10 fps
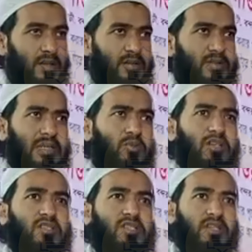যেমন
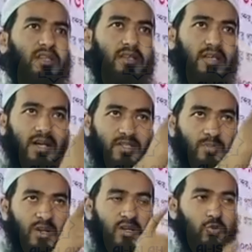আজকের এই
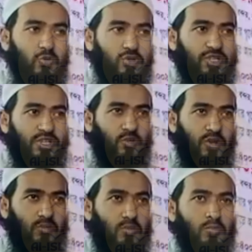গাছপালাগুলো শিকড়
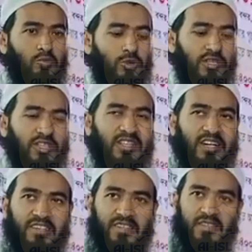এবং মূল দিয়ে
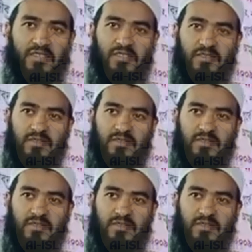দাঁড়িয়ে আছে